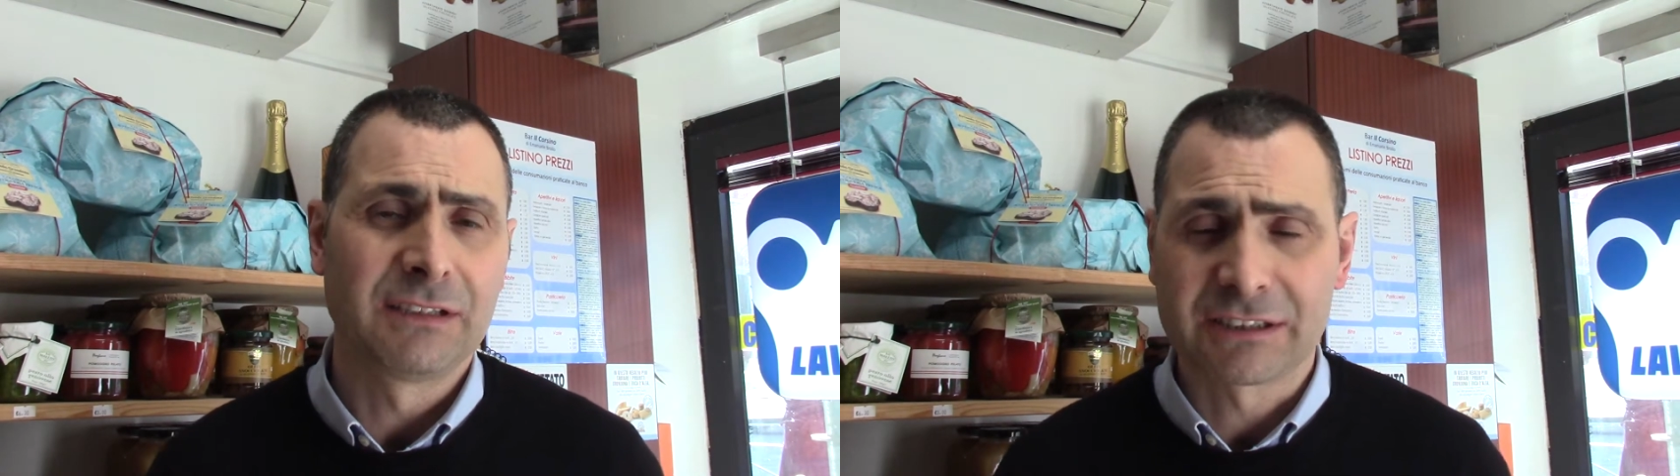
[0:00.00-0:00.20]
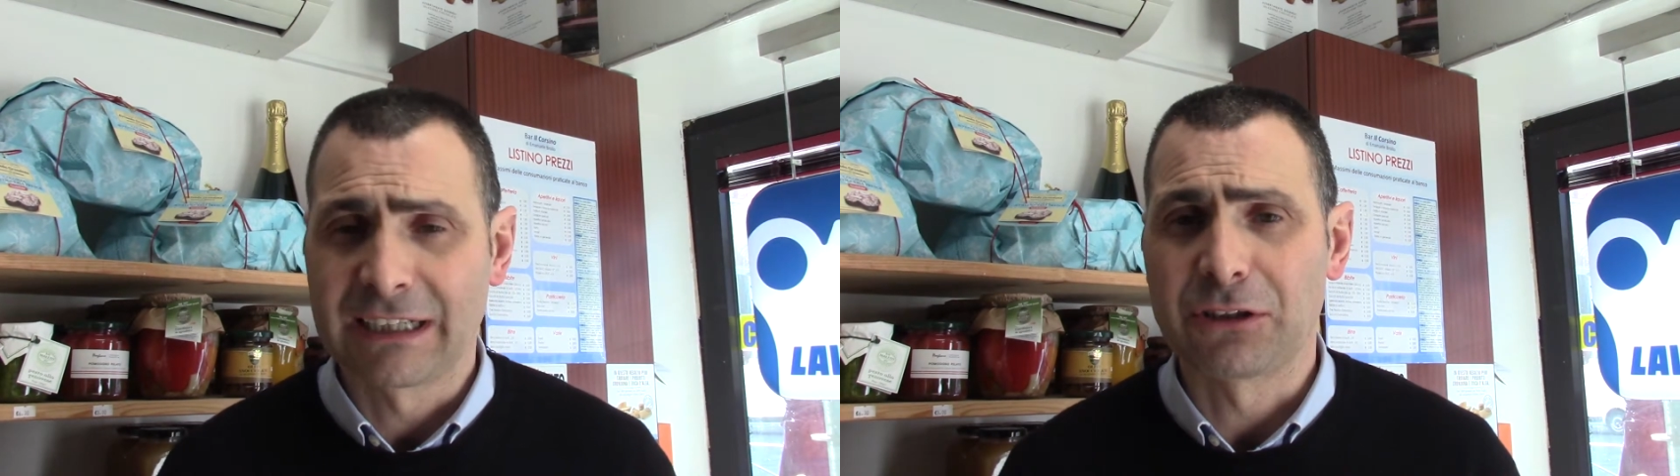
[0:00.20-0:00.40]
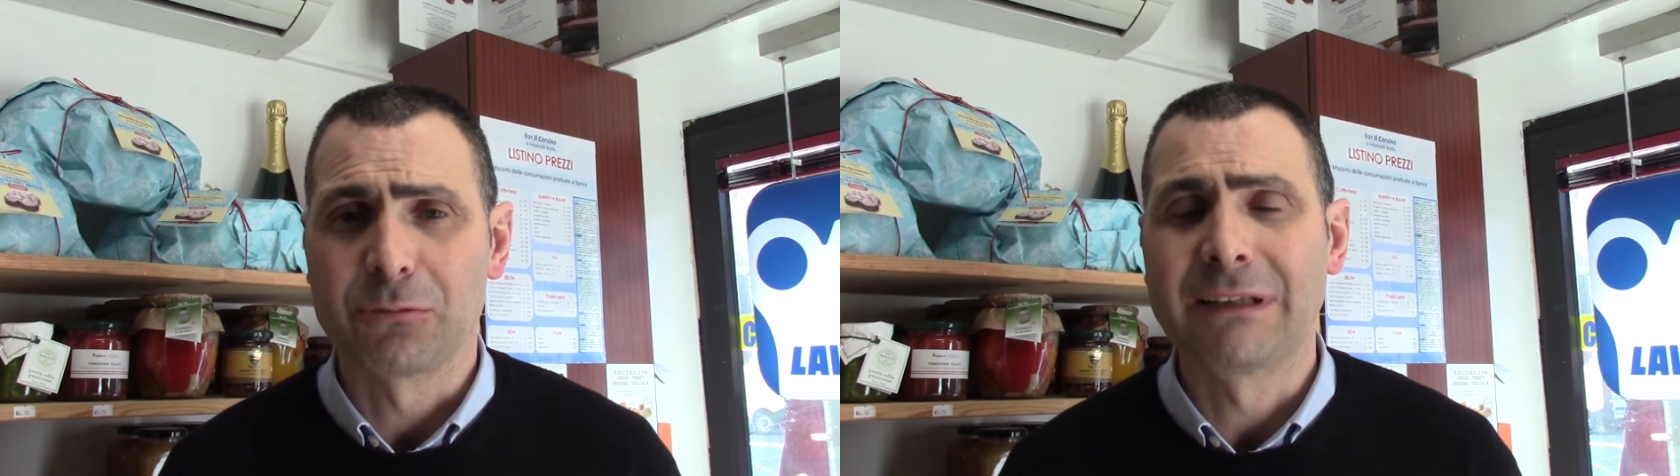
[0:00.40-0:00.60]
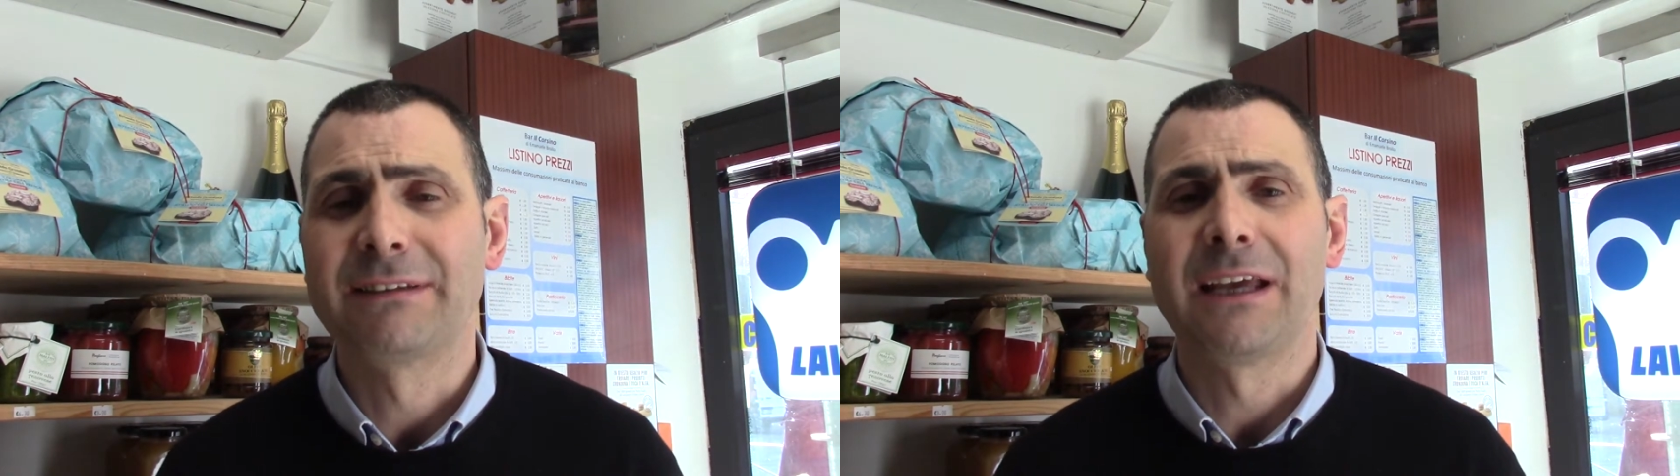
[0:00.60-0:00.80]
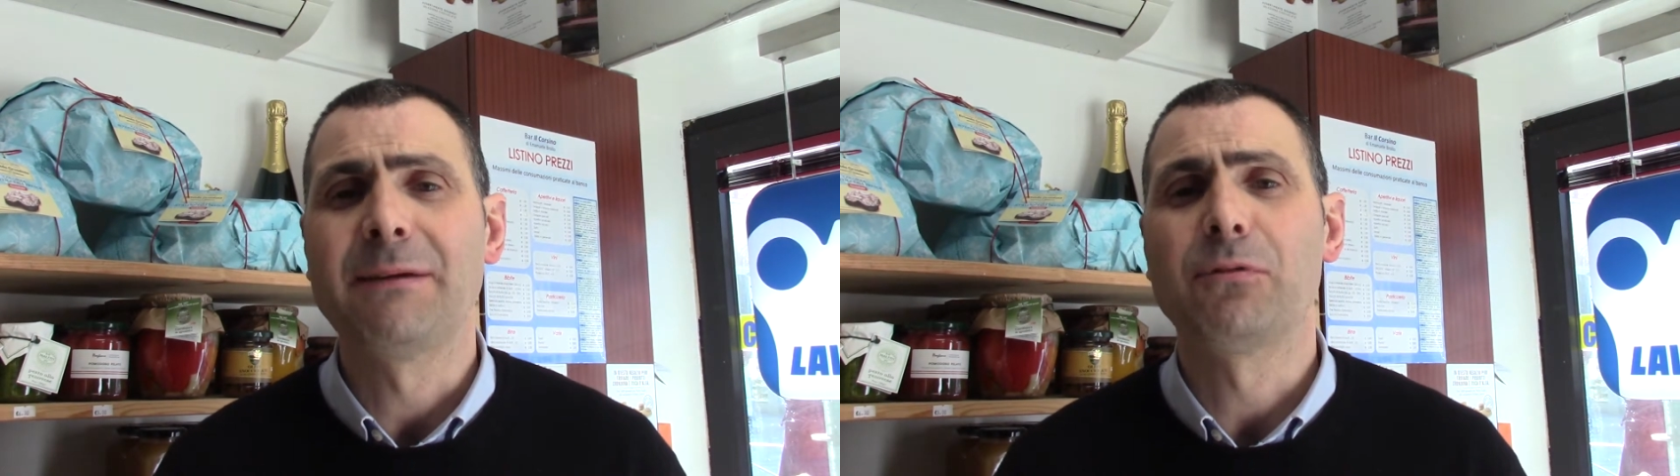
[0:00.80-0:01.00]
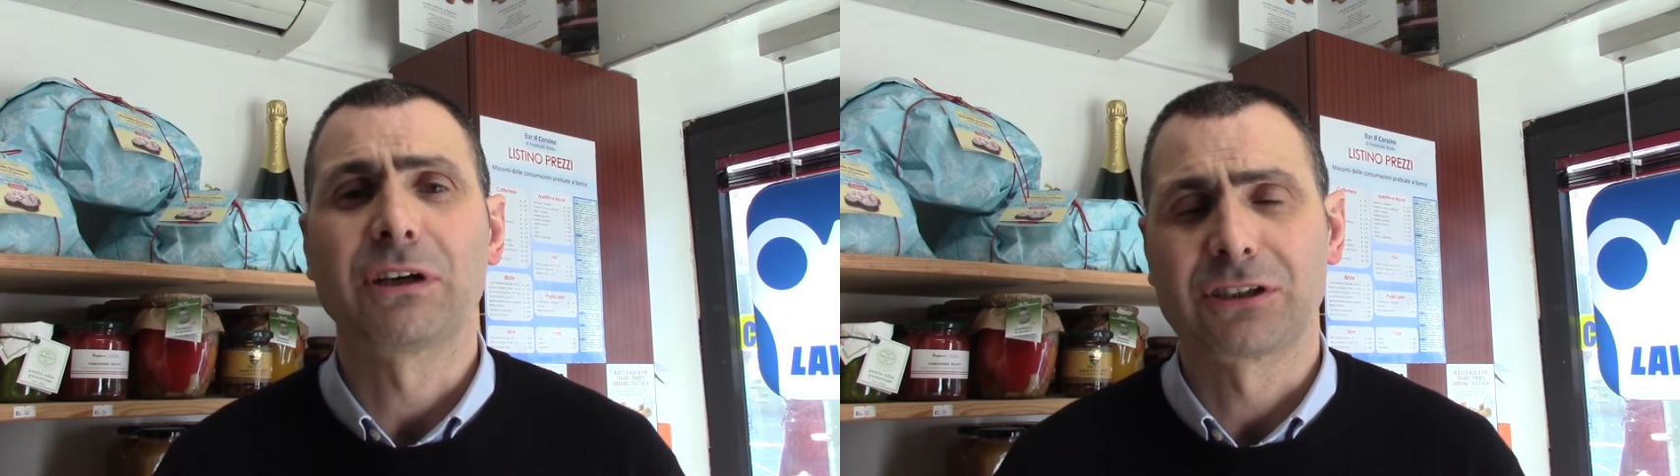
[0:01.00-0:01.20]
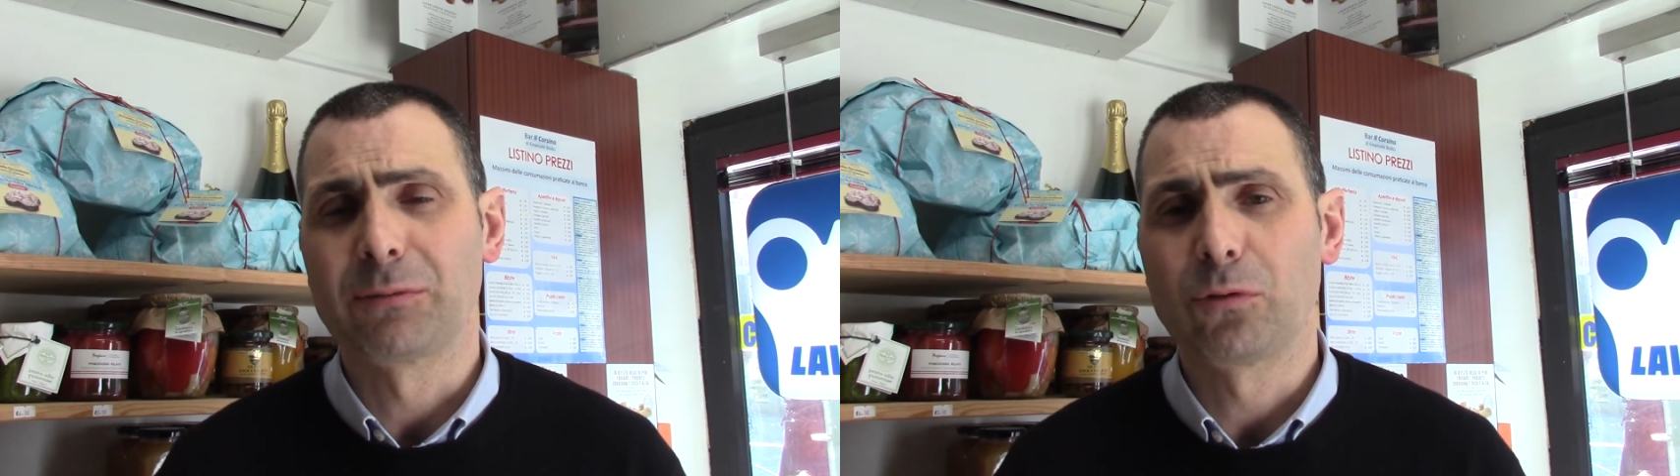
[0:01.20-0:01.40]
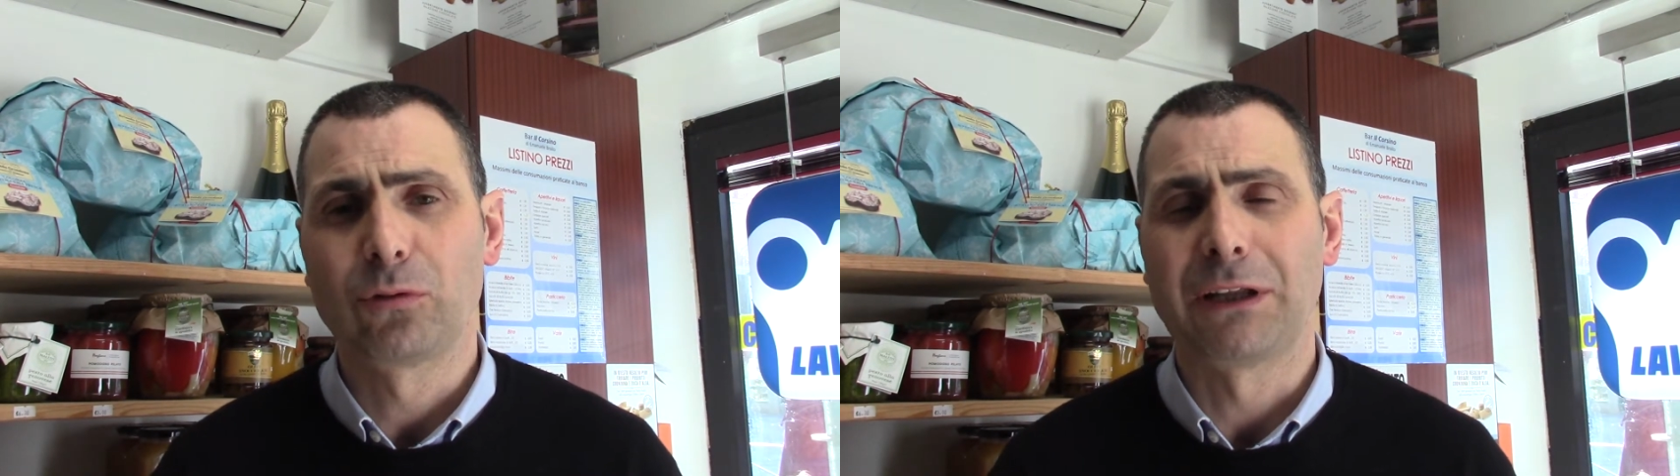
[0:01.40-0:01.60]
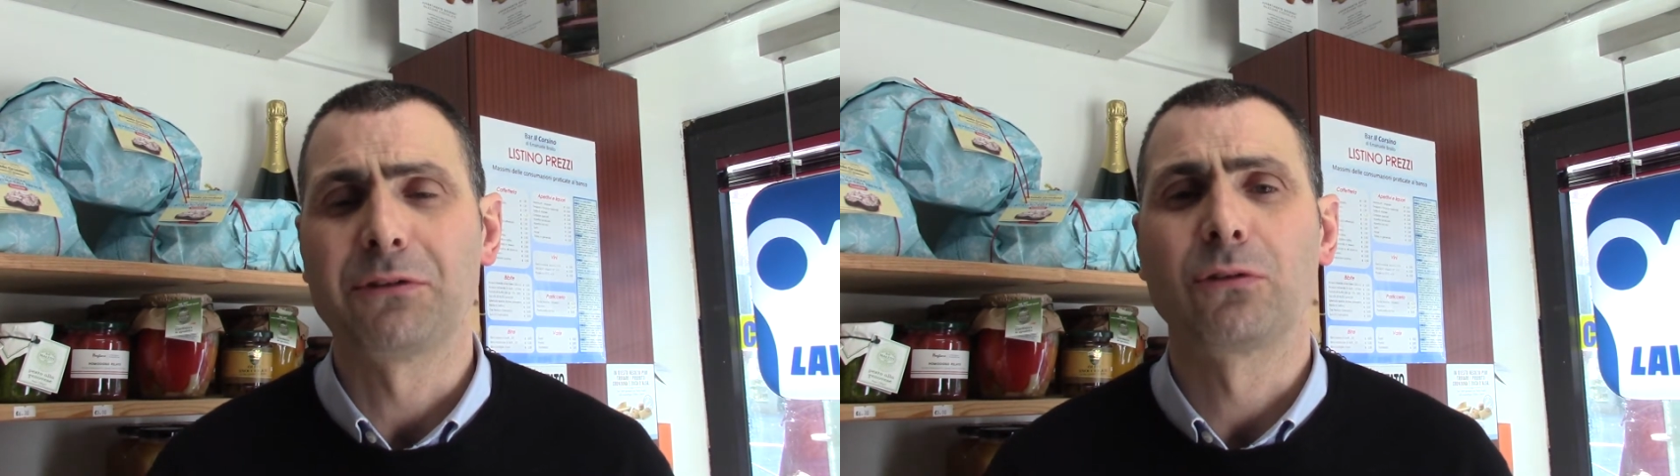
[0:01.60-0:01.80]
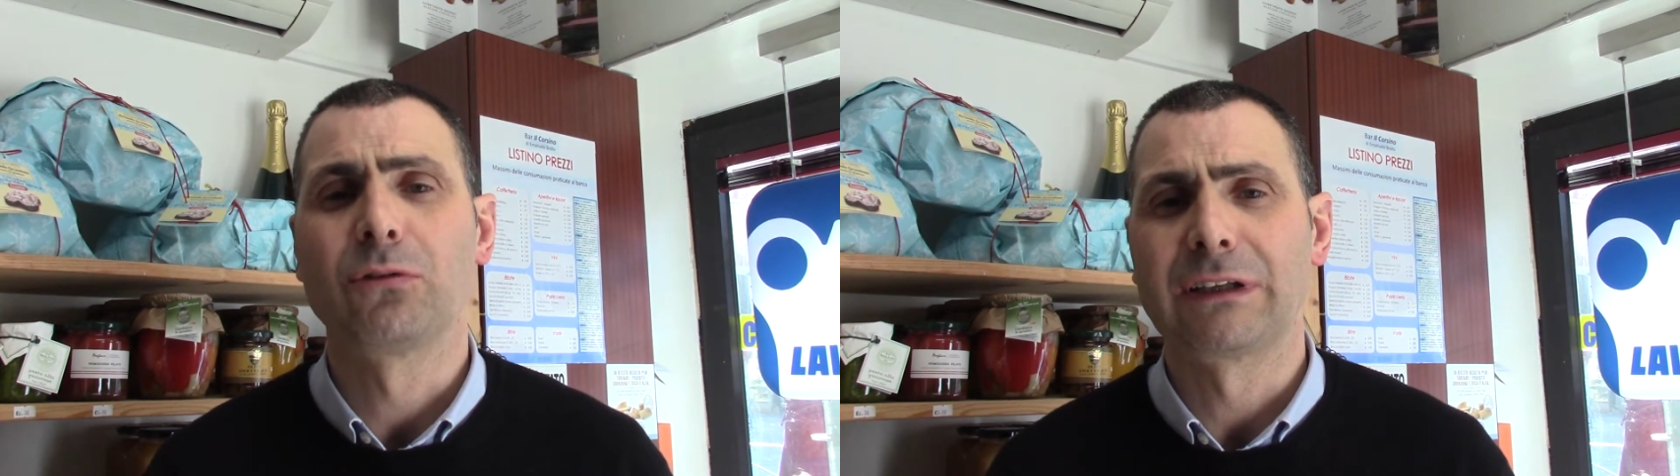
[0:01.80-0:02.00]
discreto maltempo che stanno
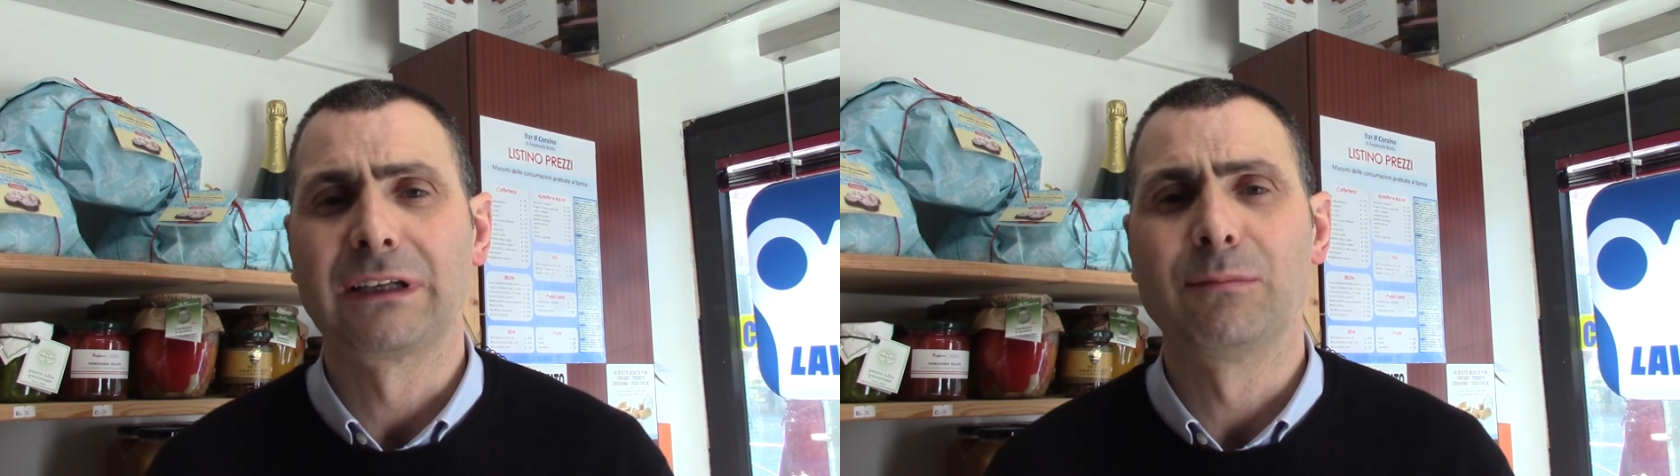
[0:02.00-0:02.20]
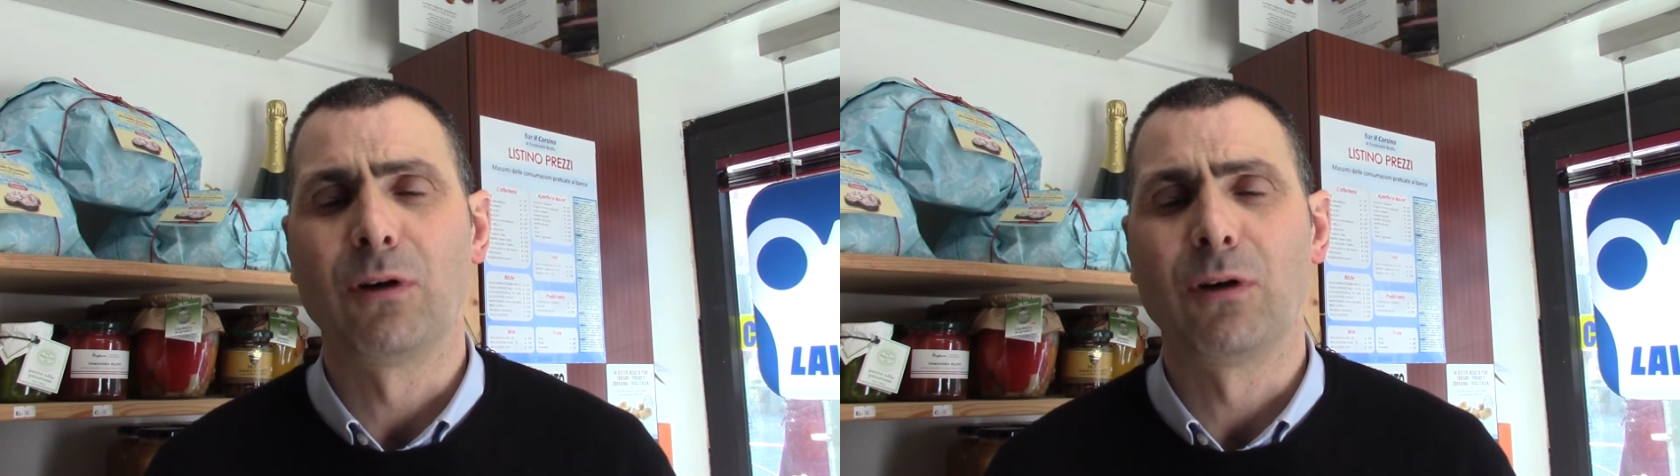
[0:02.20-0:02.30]
procurando ancora delle